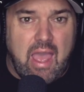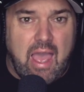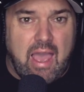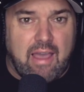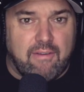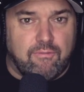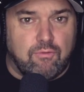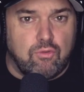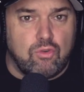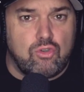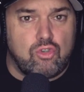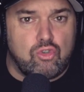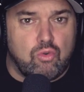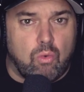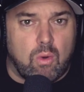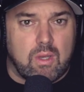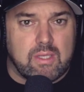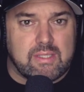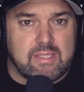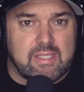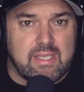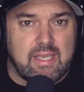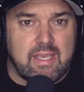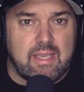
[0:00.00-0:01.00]
À vous de
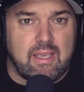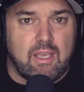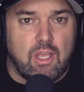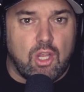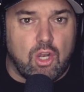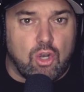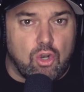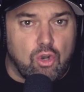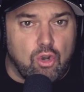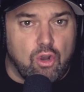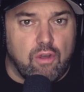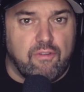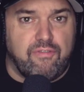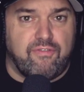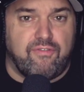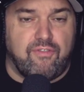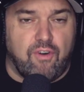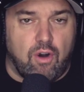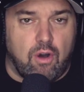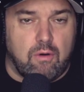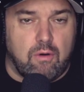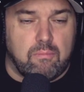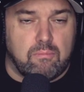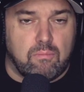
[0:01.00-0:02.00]
choisir le
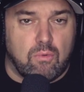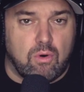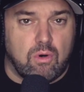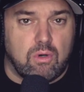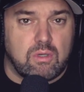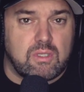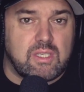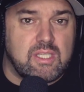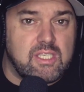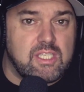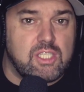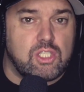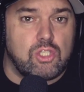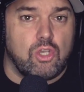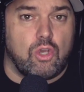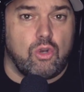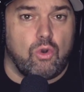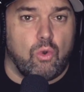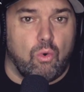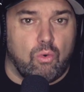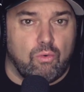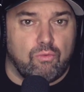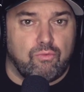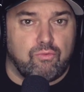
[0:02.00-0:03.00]
format qui,
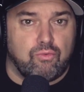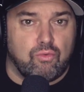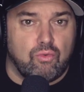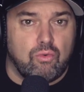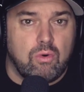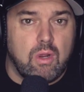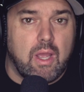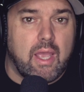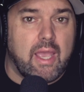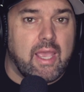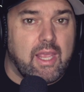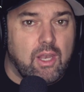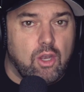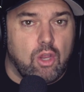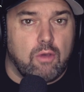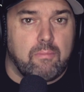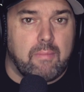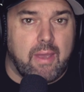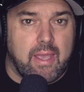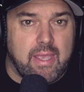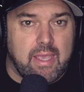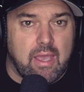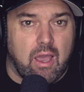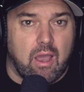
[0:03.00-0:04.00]
selon vous, est le
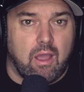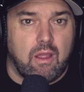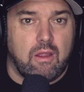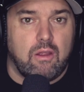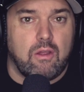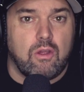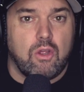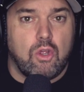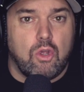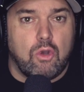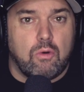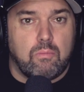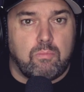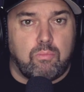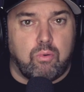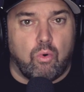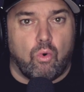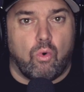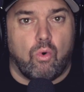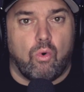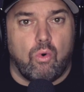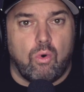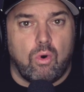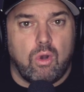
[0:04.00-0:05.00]
meilleur
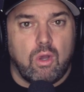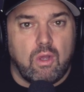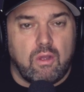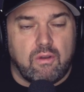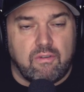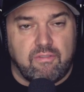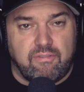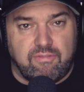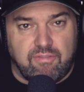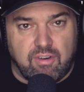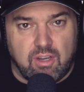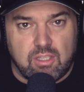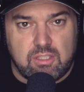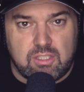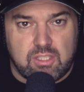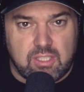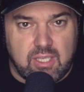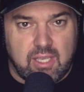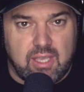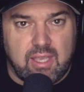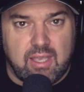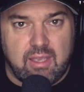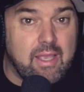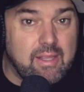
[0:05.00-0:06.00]
pour
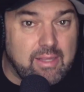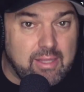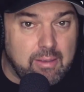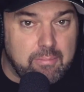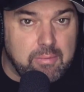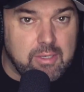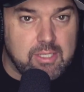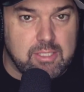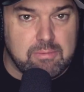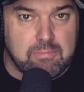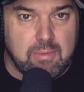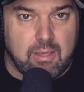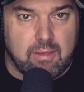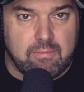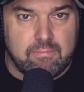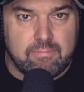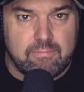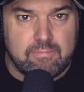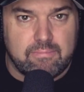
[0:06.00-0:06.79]
votre établissement